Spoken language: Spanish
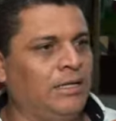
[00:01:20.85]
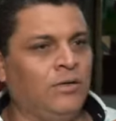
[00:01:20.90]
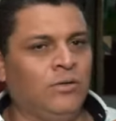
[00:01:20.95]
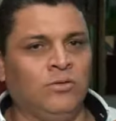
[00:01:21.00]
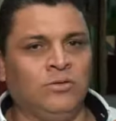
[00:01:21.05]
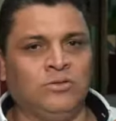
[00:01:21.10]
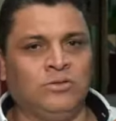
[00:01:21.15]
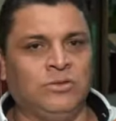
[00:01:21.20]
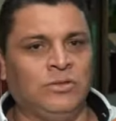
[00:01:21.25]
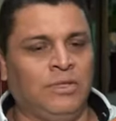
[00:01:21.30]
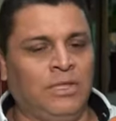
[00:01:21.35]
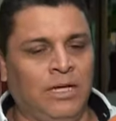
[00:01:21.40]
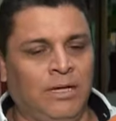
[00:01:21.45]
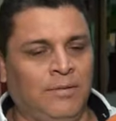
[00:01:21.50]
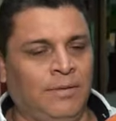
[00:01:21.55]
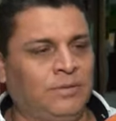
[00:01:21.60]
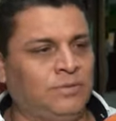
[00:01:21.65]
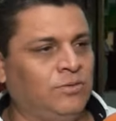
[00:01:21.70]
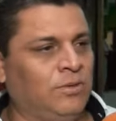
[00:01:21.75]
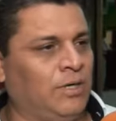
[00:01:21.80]
no nos tira
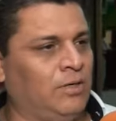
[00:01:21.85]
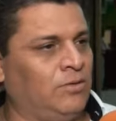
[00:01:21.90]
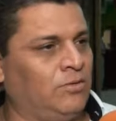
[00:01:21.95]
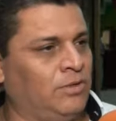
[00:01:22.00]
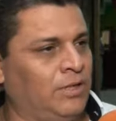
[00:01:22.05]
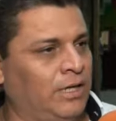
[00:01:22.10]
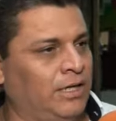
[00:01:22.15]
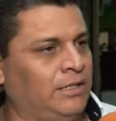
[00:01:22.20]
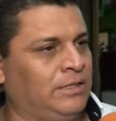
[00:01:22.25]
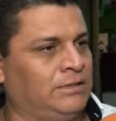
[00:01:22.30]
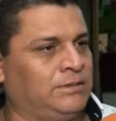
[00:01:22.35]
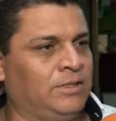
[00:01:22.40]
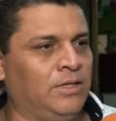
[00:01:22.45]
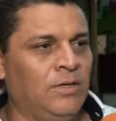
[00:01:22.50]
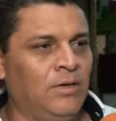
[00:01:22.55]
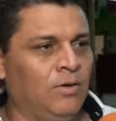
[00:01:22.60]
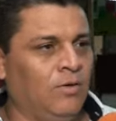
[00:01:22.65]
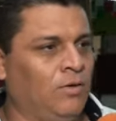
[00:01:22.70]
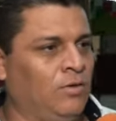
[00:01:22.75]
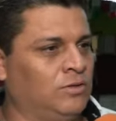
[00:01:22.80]
basura en los drenes
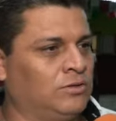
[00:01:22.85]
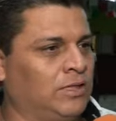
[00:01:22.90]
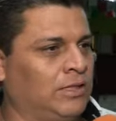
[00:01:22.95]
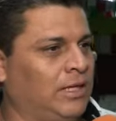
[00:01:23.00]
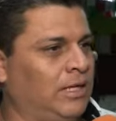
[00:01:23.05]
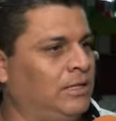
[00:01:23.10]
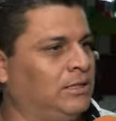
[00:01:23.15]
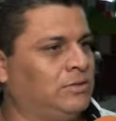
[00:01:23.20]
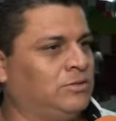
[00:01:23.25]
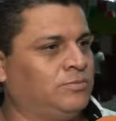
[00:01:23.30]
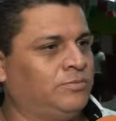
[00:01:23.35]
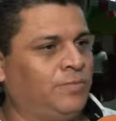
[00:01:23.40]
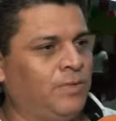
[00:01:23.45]
o en los canales,